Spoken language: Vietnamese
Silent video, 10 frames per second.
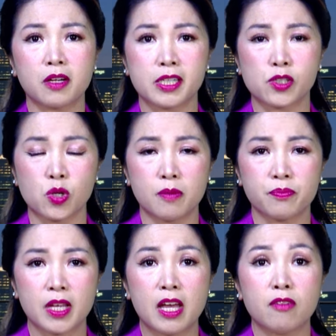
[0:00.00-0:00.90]
Donald Trump,
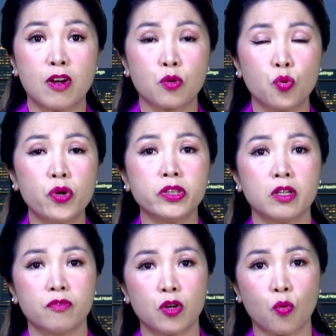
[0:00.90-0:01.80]
vào cuối
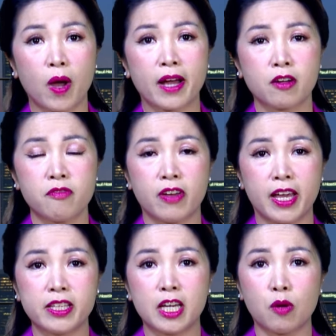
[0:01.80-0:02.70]
tuần vừa qua có
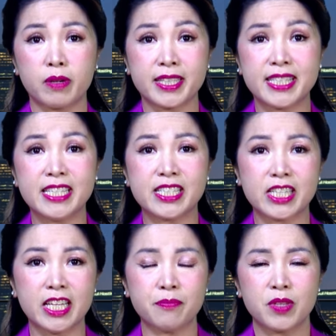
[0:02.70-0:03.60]
vẻ như ông đang chia
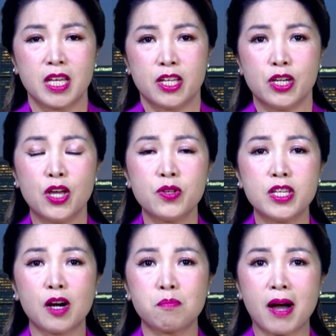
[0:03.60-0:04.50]
trí. Nếu như
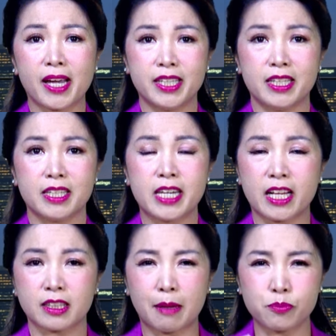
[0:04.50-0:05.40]
ông Biden
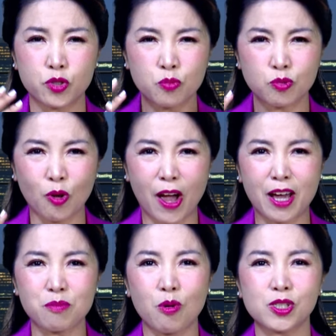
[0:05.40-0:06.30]
đang tập trung
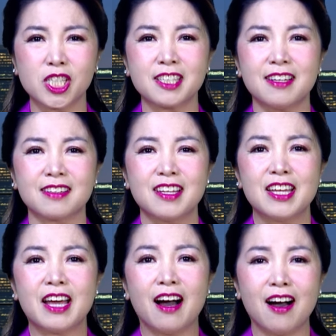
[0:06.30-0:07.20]
toàn bộ sức lực
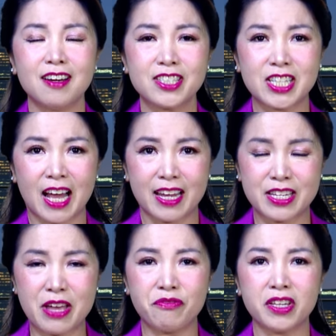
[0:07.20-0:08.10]
ở trại
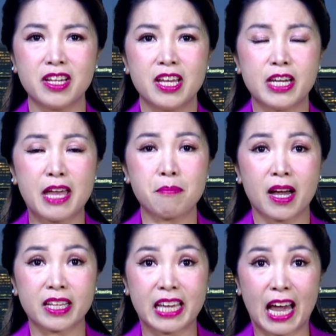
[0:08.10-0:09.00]
David để
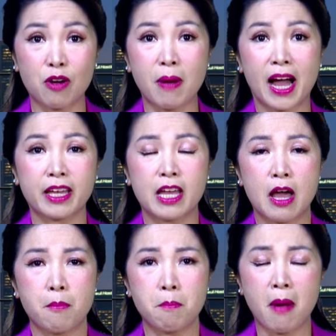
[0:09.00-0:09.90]
mà gạo bài,
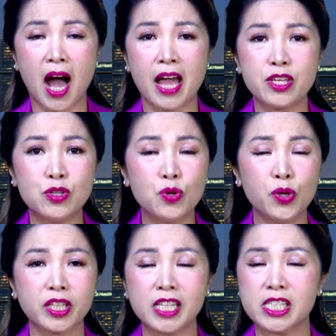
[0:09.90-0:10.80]
mai
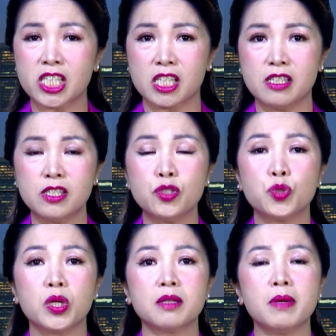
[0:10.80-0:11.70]
dùi kinh sử,
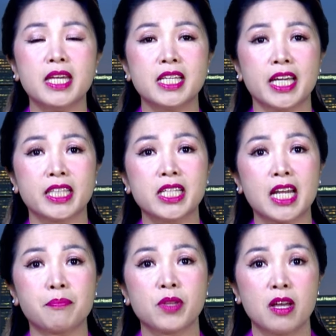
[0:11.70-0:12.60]
chuẩn bị ngày thứ
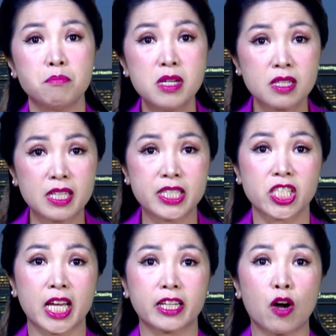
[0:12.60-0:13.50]
Năm bước lên
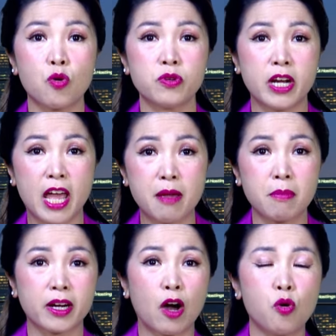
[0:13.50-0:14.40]
sàn đấu để
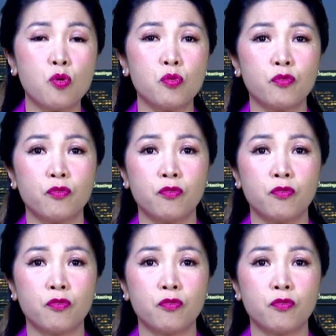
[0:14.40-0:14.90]
mà đấu